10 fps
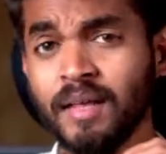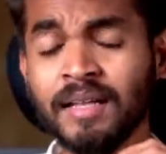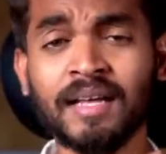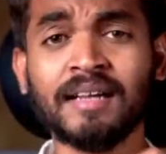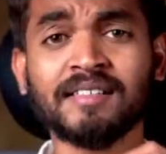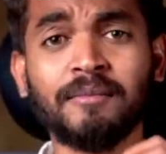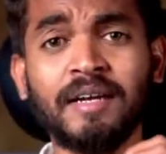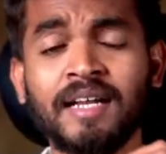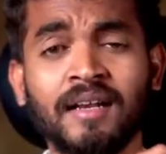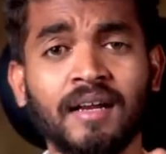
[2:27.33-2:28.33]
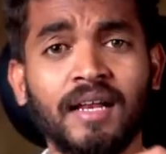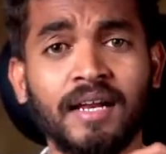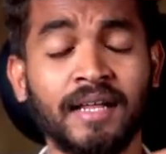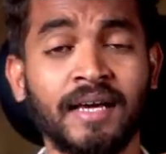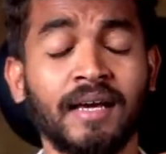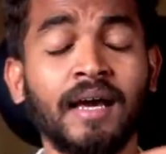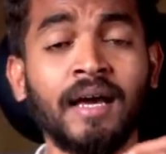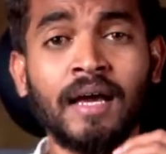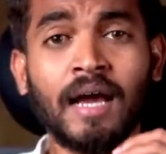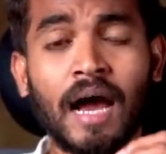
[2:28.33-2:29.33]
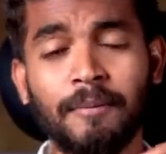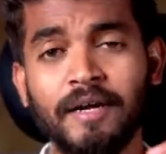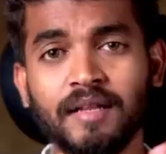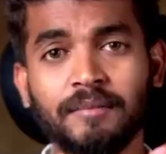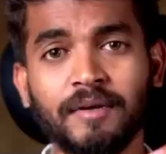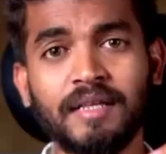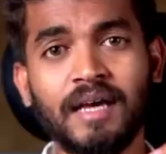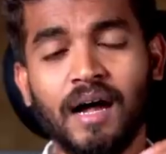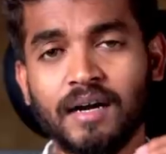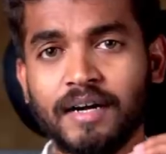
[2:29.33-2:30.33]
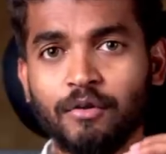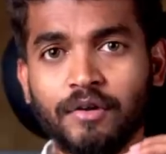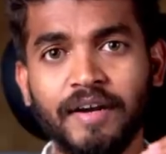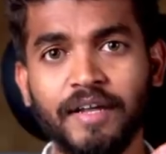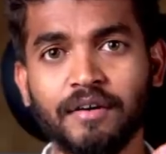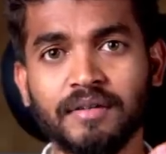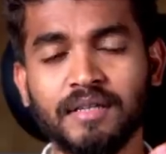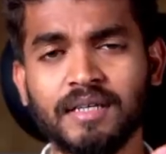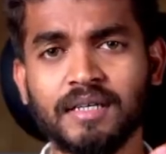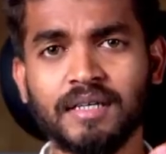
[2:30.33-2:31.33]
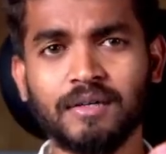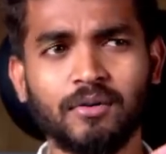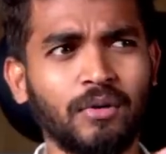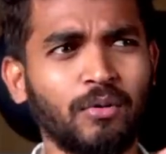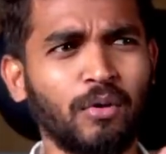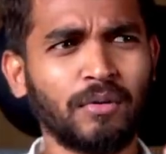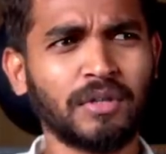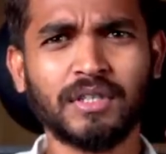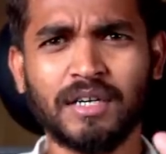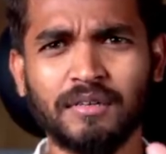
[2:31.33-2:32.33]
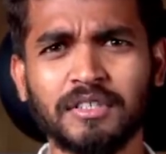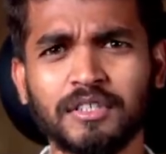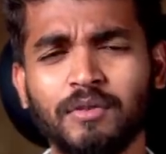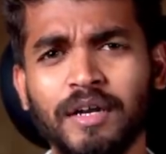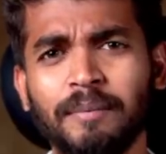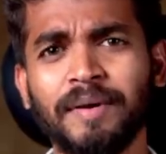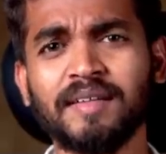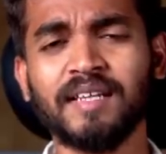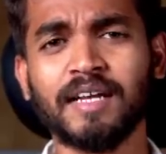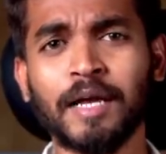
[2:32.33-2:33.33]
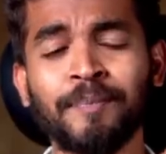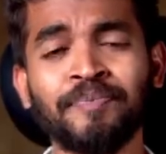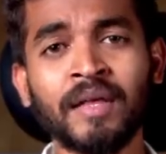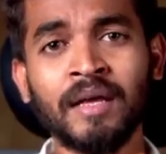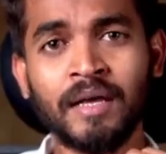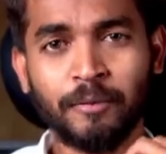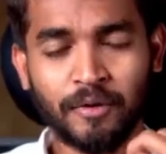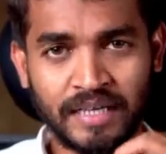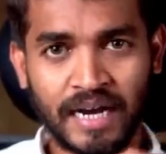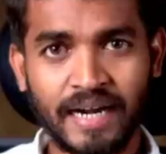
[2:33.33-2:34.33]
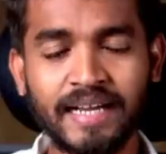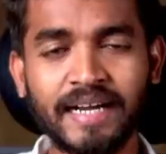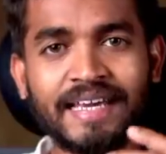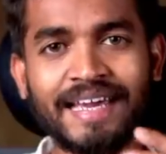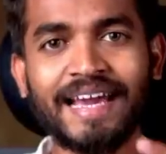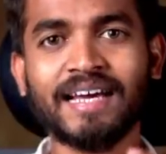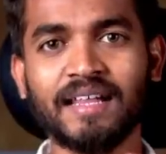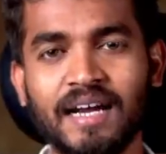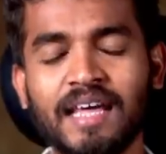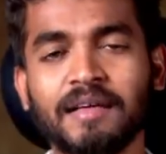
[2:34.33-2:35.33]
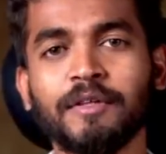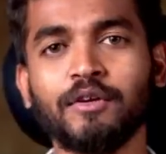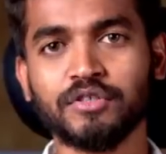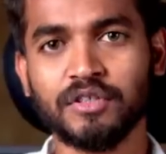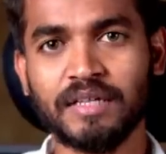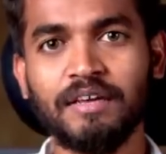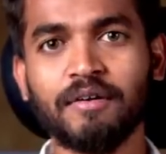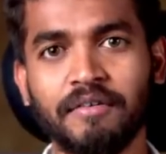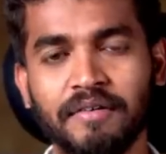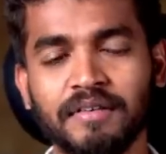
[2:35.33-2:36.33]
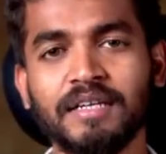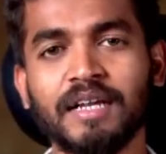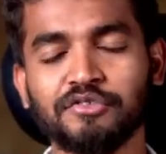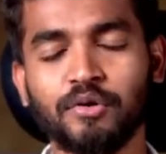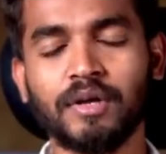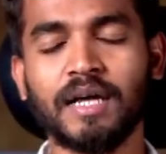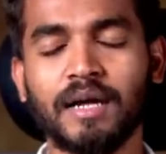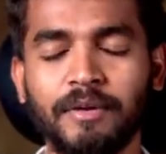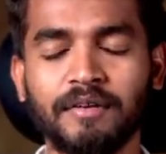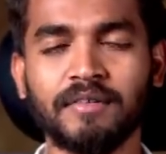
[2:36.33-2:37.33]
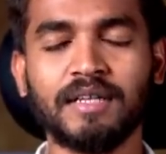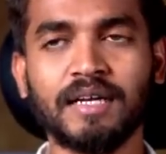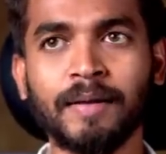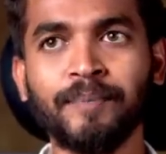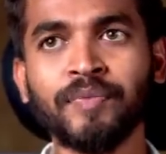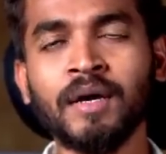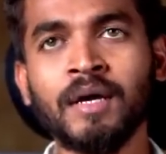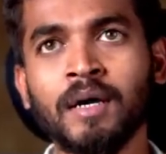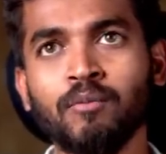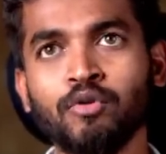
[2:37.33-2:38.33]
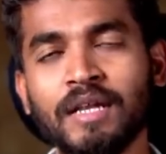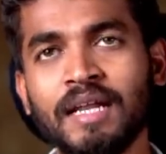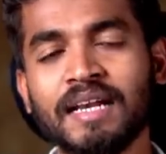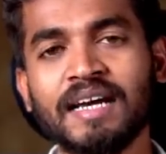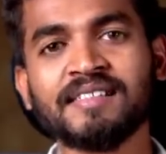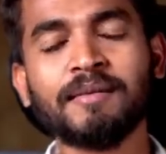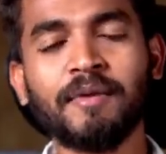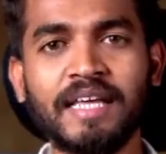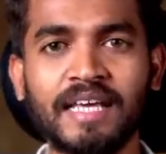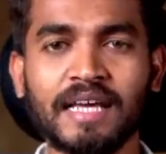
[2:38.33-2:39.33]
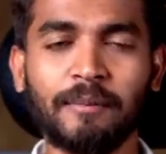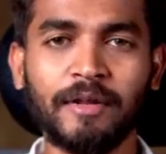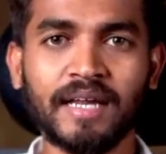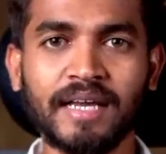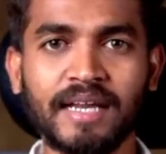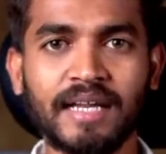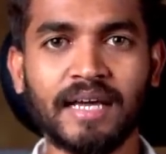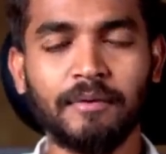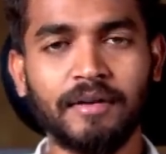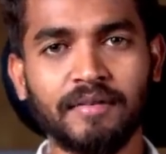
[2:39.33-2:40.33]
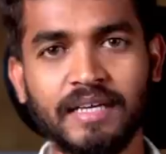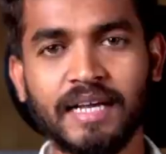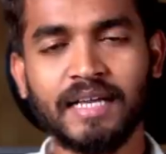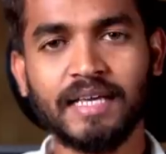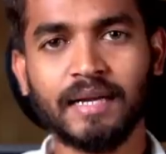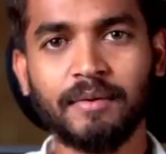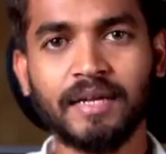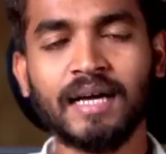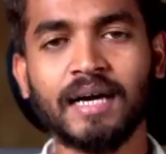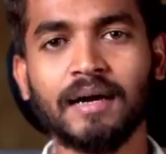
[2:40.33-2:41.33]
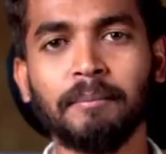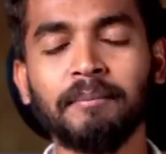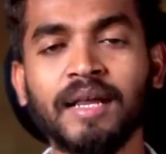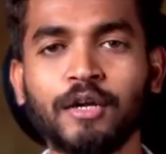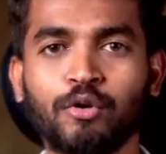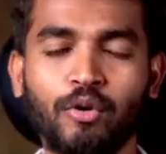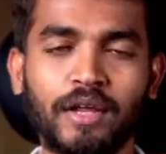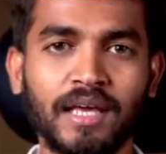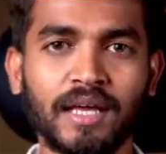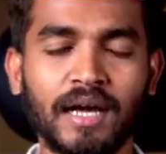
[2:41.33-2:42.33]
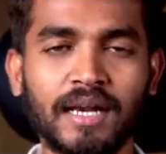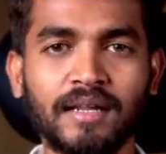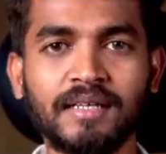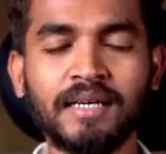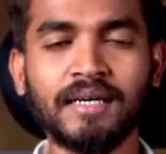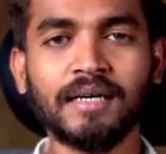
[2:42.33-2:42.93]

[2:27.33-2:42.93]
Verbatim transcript: இந்த ரசமணி என்றால் என்ன அப்படின்றத பற்றி ஆல்ரெடி ஒரு வீடியோ வந்து ஒரு ஒரு வருஷம் ரெண்டு வருஷத்துக்கு முன்னாடியே பேசியிருக்கேன் இப்போ நீங்கள் அடிக்கடி கேட்குறதுனால அதை பற்றி கொஞ்சம் தெளிவாகவே வந்து நான் சொல்லலாம் அப்படின்னு வந்துருக்கேன் முதல்ல ரசமணி அப்படின்னா என்ன அப்படின்னு வந்து கேட்டிங்க அப்படின்னா மெர்க்குரி அல்லது